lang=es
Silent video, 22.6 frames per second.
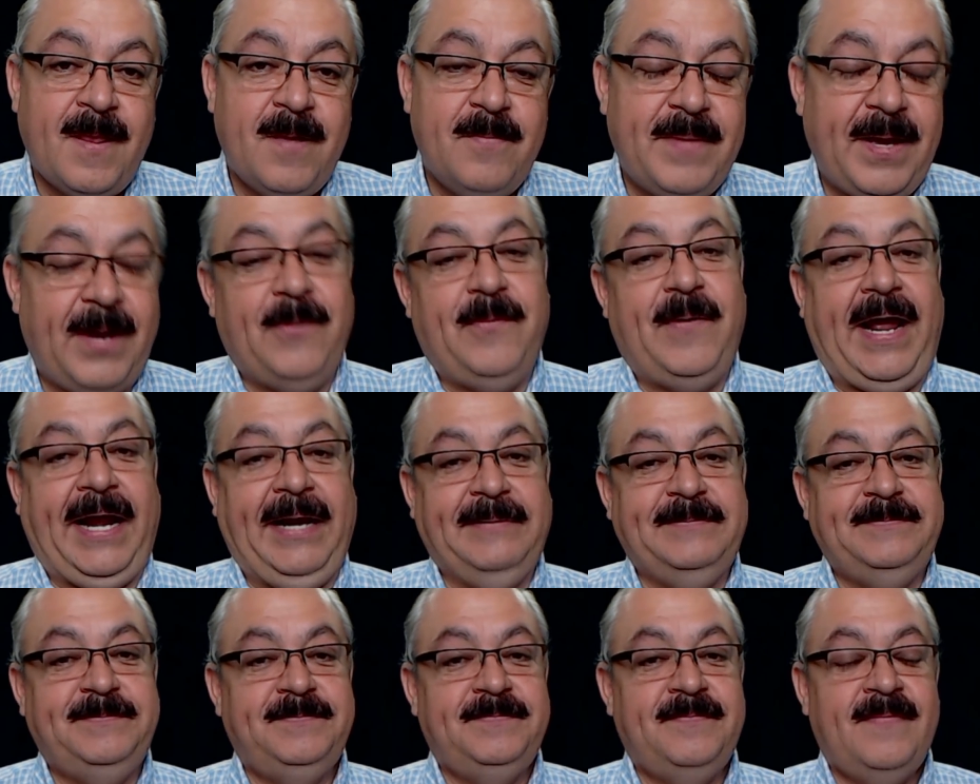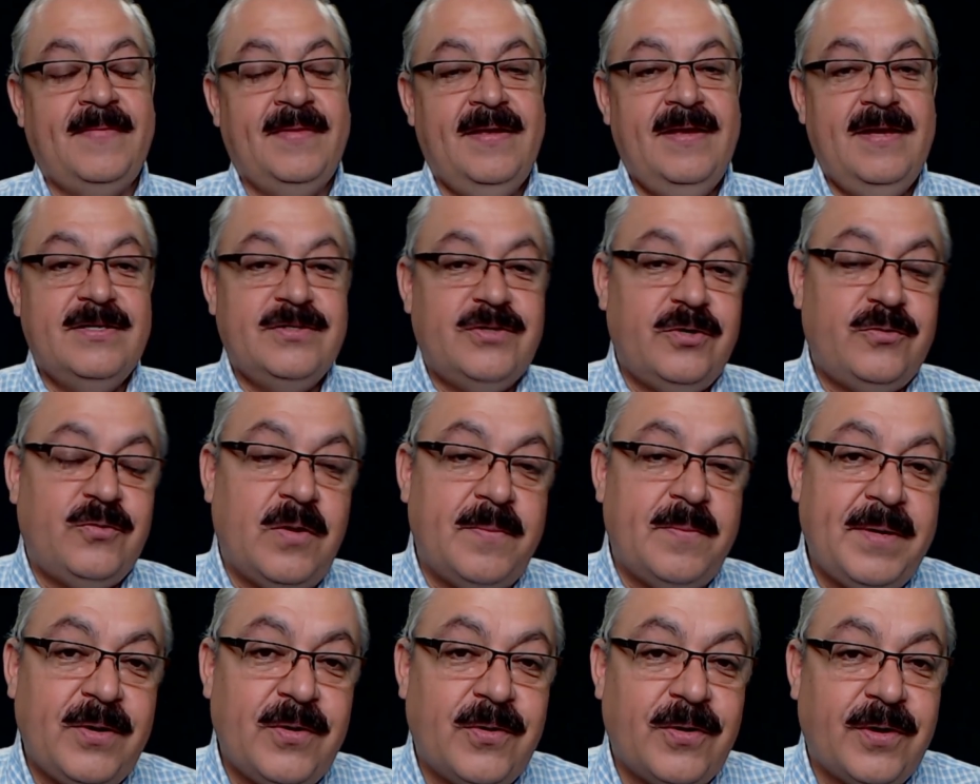Pero bueno, soy tu
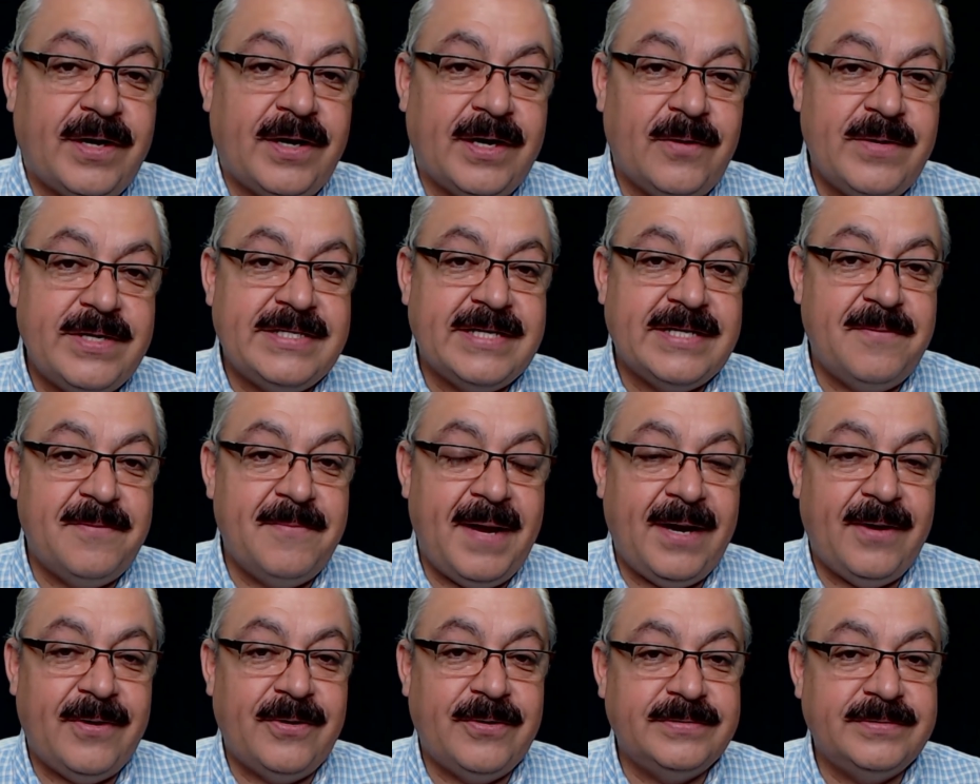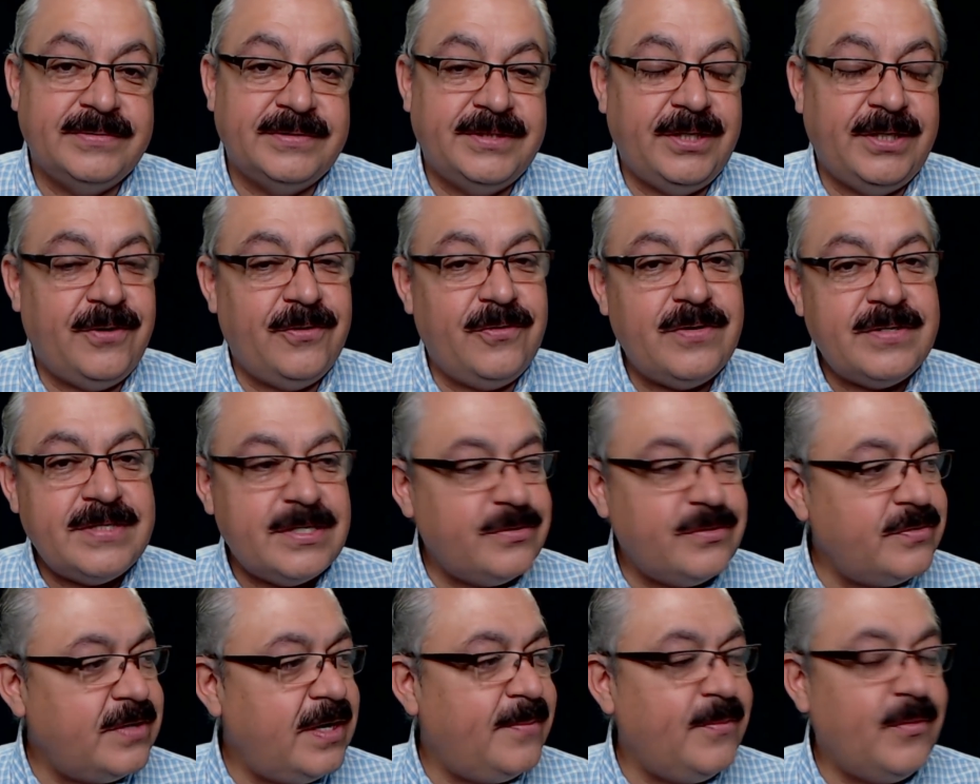amigo Jorge Luis el Mago. Si conoces
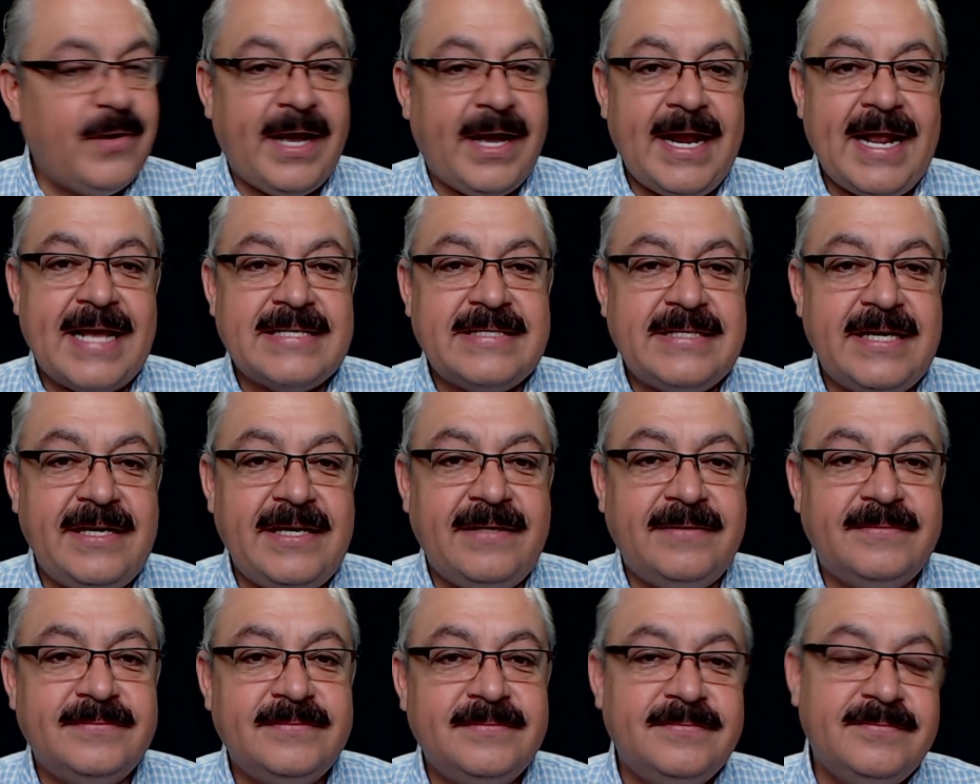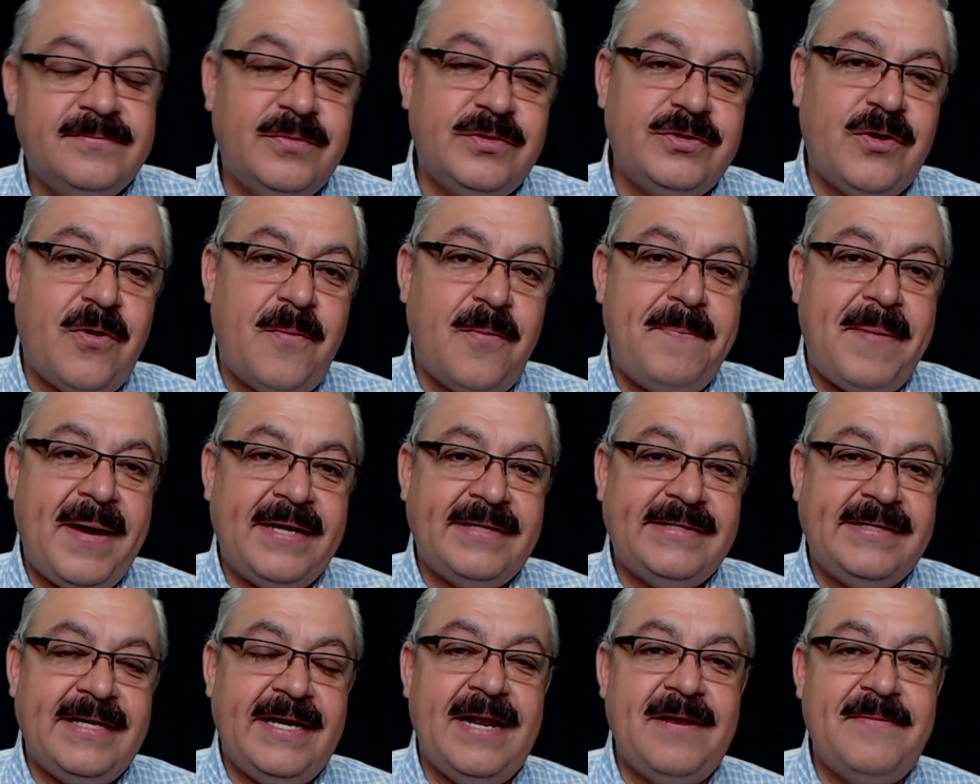una mujer así, pues
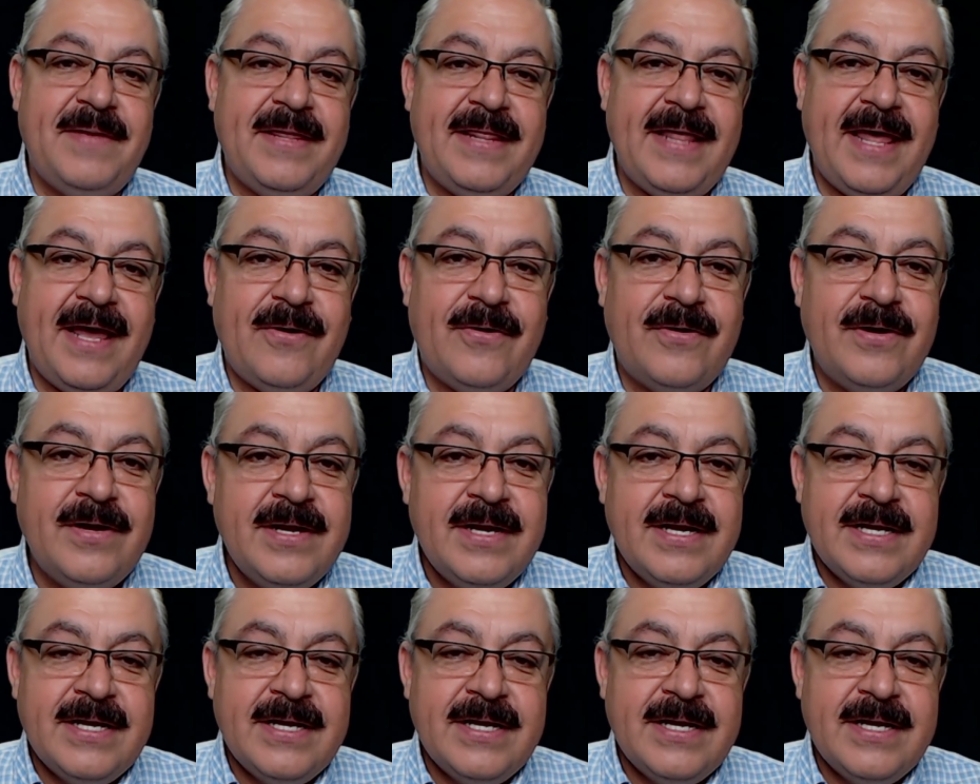compártele el video.